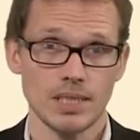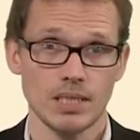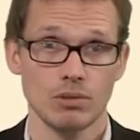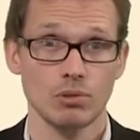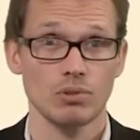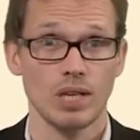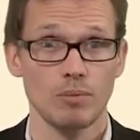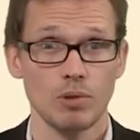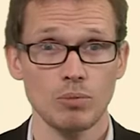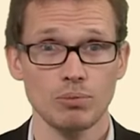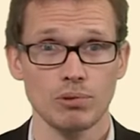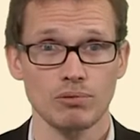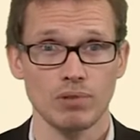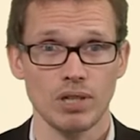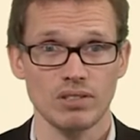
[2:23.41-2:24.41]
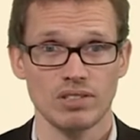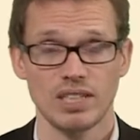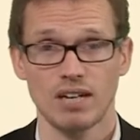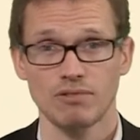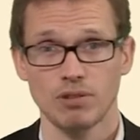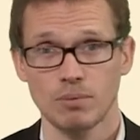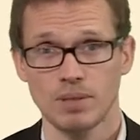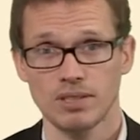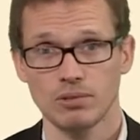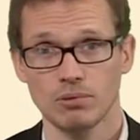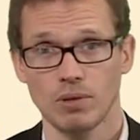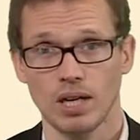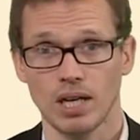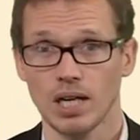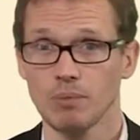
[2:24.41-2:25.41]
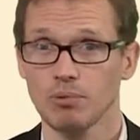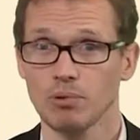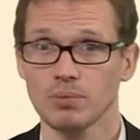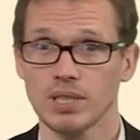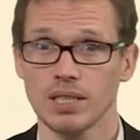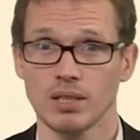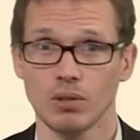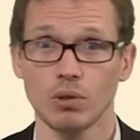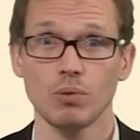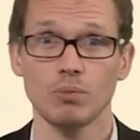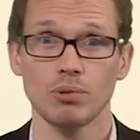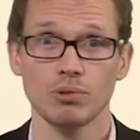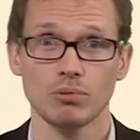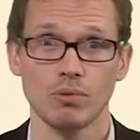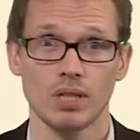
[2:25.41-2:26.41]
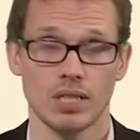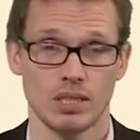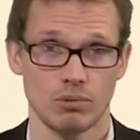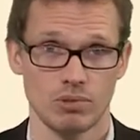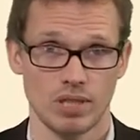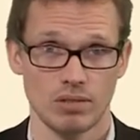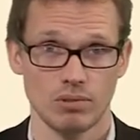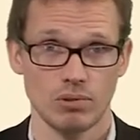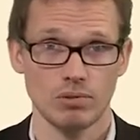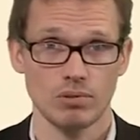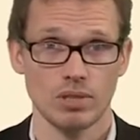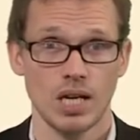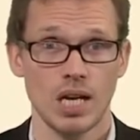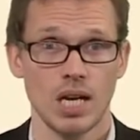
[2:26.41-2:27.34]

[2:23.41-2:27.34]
notamment pour voir si la formation elle répond bien aux besoins et aux attentes